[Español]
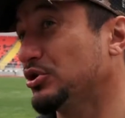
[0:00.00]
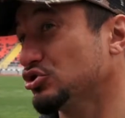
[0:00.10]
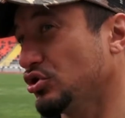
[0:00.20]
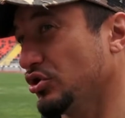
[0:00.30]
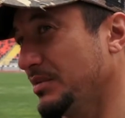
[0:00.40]

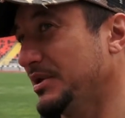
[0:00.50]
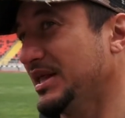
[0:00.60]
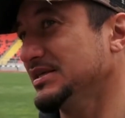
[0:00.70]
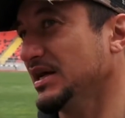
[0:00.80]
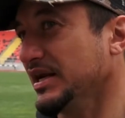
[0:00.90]
Nosotros de
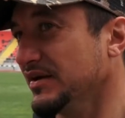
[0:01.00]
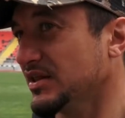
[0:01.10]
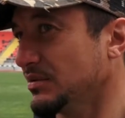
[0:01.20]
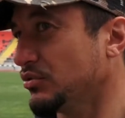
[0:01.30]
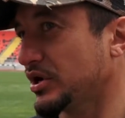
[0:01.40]
mitad hacia arriba
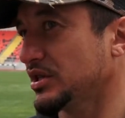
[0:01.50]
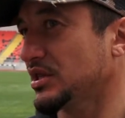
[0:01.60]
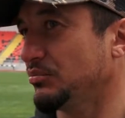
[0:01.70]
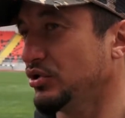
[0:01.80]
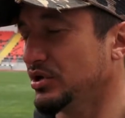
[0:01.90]
tenemos
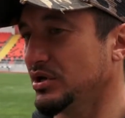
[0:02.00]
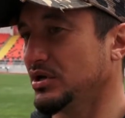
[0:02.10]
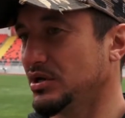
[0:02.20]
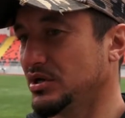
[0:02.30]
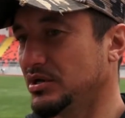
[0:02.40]
gente
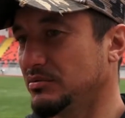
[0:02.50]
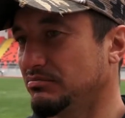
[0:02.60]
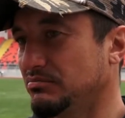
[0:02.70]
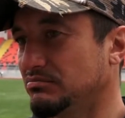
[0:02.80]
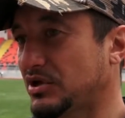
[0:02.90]
muy
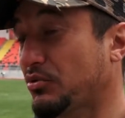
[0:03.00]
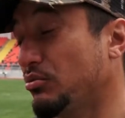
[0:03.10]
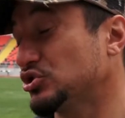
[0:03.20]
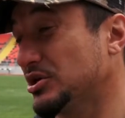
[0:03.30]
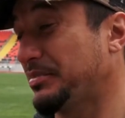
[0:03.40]
con
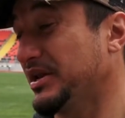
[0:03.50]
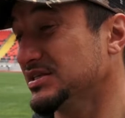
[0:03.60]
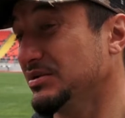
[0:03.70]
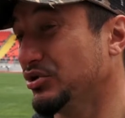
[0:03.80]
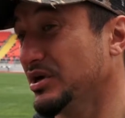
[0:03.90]
mucha
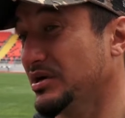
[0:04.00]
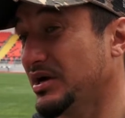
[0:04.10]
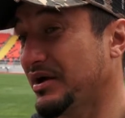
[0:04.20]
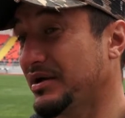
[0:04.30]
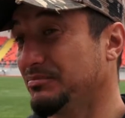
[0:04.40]
experiencia y, muy, ah,